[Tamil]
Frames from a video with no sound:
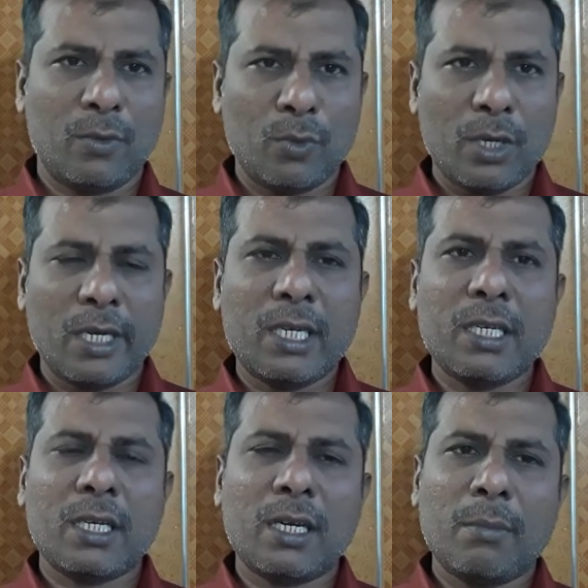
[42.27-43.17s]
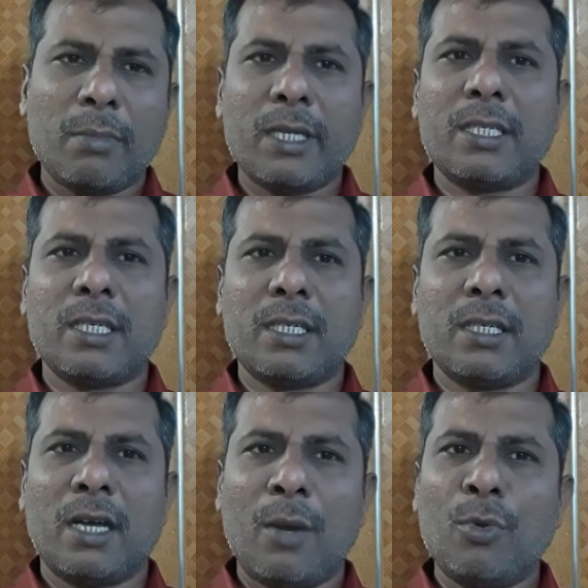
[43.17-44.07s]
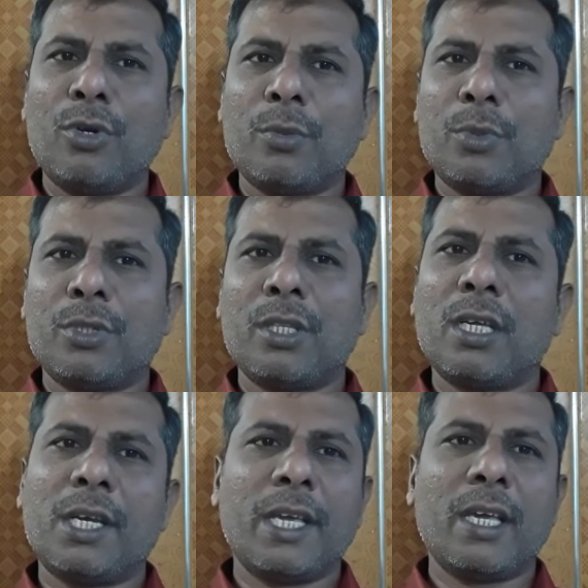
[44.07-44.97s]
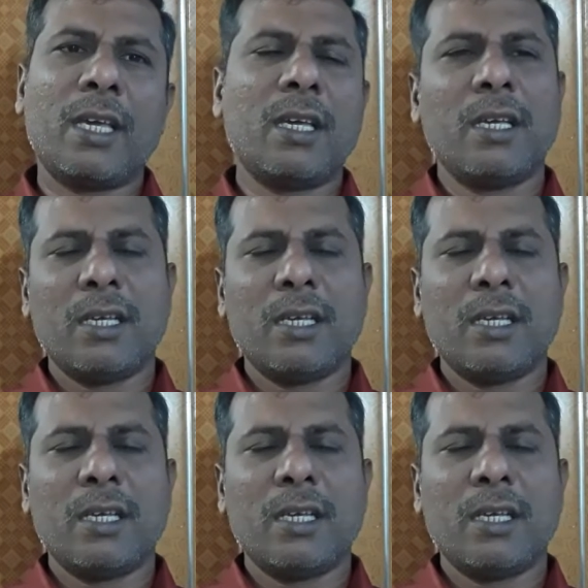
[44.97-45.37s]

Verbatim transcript: உங்கள்கிட்ட இருக்கிற பட்ஜெட்டு அமௌண்ட்டை பொறுத்து தான் நீங்கள்